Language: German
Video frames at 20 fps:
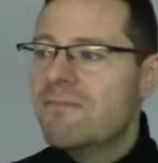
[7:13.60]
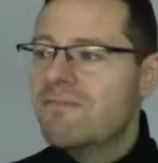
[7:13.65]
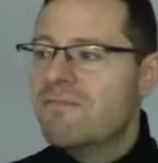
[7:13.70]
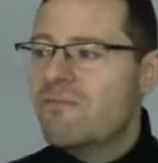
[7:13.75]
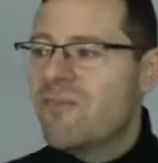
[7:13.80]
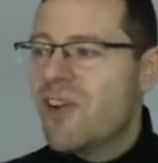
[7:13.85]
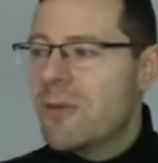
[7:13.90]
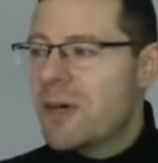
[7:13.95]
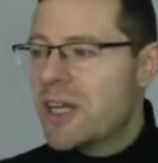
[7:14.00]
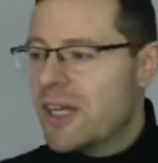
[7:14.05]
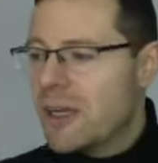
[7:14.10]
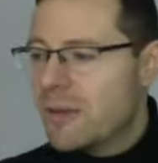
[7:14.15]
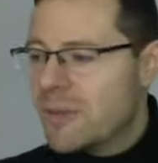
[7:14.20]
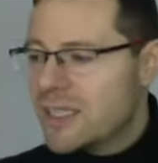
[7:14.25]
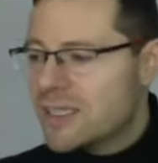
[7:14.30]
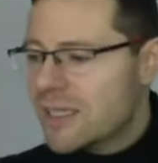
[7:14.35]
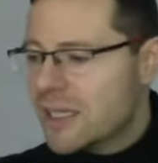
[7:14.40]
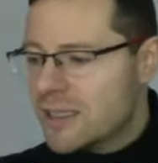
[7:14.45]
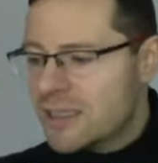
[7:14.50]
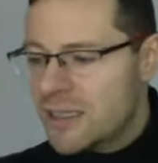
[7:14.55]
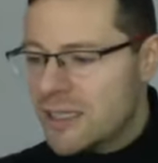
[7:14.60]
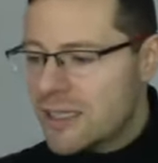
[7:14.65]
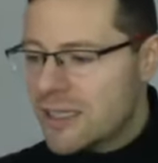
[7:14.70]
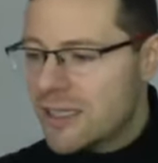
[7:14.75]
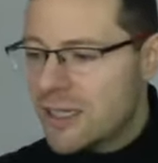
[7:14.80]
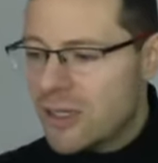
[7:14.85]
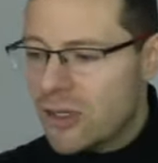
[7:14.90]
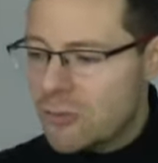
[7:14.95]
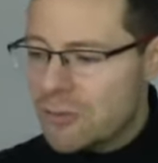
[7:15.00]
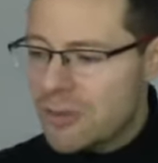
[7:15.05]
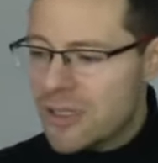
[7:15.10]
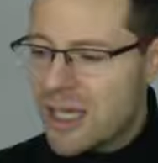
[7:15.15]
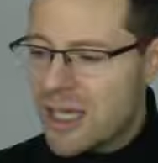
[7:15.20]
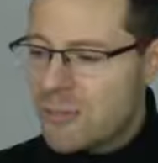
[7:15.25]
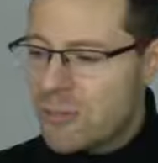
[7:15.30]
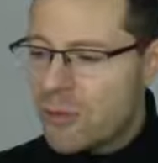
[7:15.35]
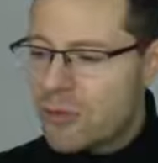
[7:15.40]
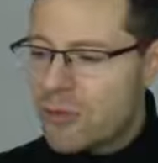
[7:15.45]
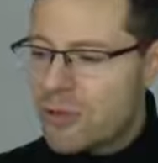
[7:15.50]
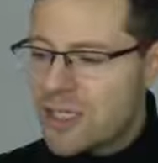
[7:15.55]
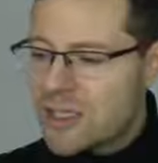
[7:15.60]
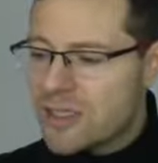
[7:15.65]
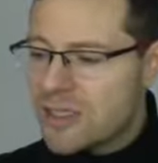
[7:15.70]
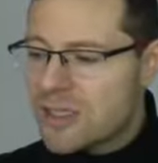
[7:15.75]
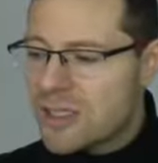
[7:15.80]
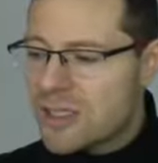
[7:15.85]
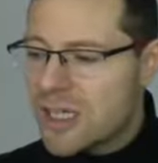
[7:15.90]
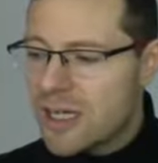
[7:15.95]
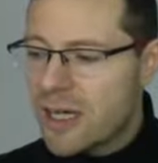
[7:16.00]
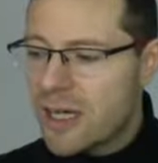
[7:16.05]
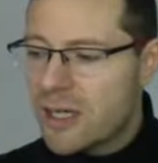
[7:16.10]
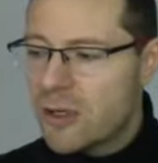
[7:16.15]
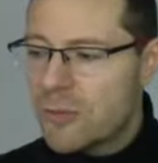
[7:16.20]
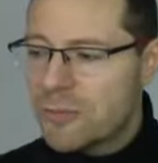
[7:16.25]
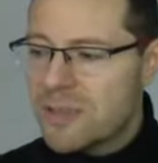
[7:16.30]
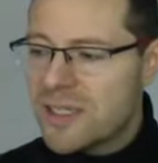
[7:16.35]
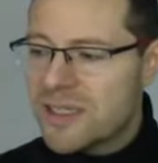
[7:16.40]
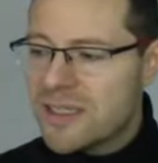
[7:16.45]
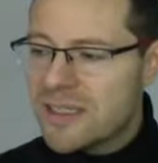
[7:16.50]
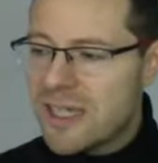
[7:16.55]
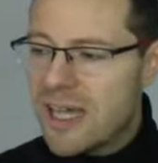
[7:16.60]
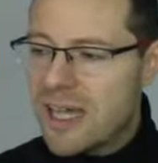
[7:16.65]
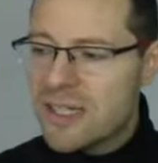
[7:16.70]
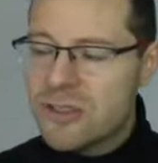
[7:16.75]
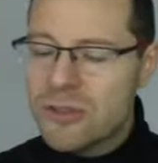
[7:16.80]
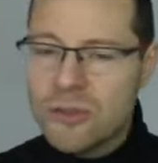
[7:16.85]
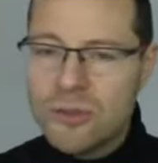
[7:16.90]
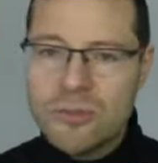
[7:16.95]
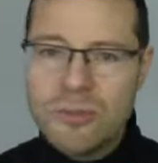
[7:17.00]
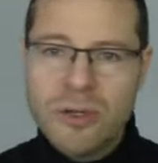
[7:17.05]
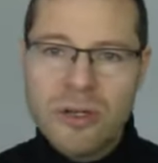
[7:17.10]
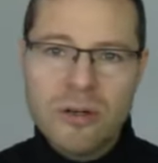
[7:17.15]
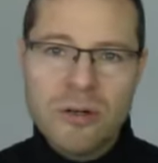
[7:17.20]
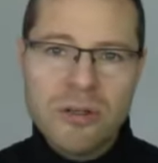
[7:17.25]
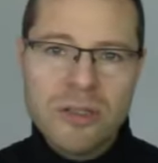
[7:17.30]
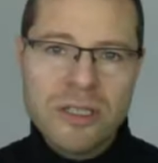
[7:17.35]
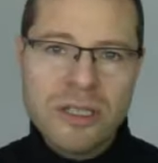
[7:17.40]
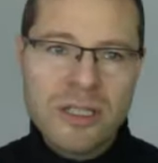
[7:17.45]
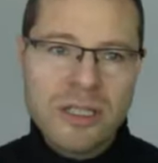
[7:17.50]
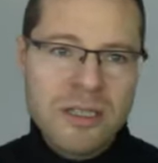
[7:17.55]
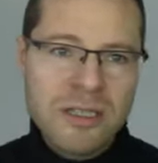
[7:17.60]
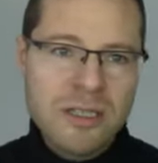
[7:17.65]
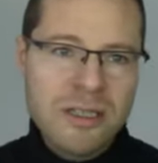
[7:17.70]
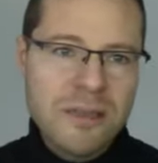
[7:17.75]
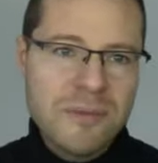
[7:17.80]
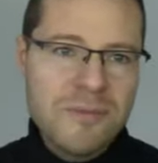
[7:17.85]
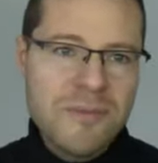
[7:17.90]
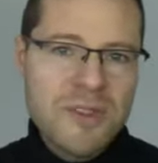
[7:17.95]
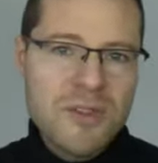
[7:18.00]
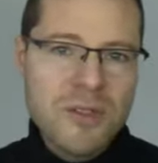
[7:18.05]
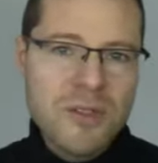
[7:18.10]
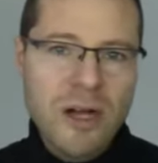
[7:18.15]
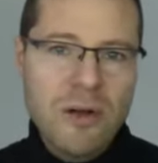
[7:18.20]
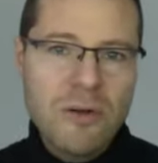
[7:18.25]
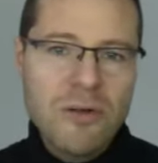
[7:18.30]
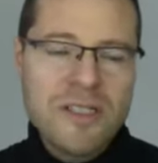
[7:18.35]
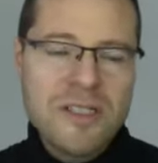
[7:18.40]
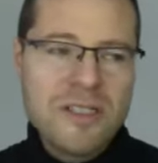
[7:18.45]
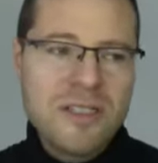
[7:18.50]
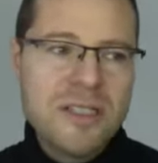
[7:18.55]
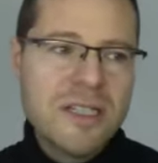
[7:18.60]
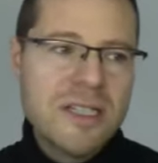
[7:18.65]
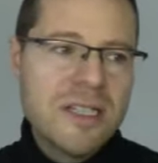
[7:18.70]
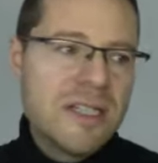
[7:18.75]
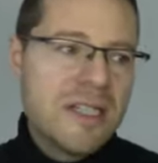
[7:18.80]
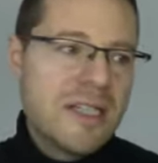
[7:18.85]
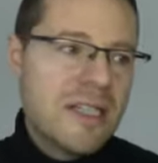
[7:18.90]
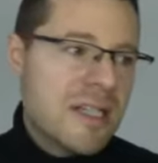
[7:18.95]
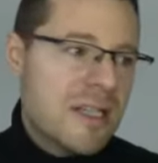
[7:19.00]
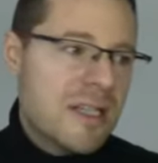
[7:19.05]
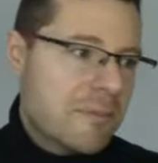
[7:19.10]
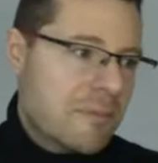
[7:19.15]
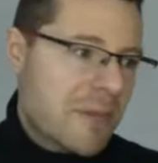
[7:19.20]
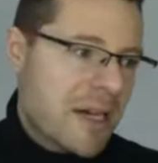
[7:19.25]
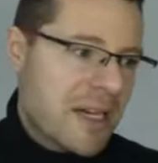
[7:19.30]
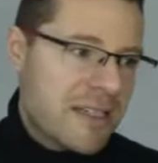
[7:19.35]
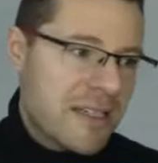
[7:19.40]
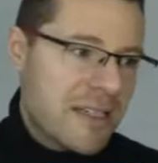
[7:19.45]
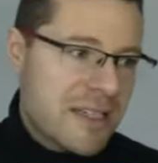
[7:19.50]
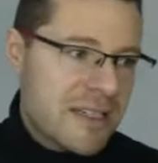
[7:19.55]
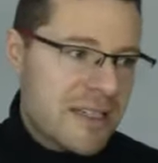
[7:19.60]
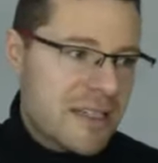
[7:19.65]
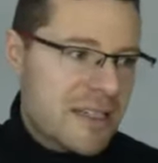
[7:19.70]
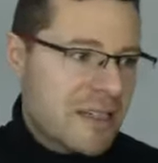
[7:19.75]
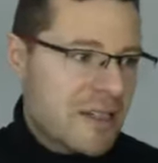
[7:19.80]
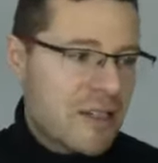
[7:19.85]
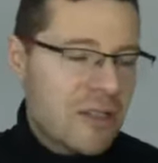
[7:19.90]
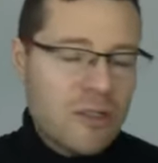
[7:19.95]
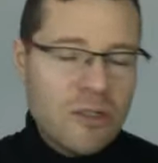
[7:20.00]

Wenn man aber dann in einer Umgebung ist, egal ob jetzt tagsüber oder ähm, zu Hause, bei denen äh,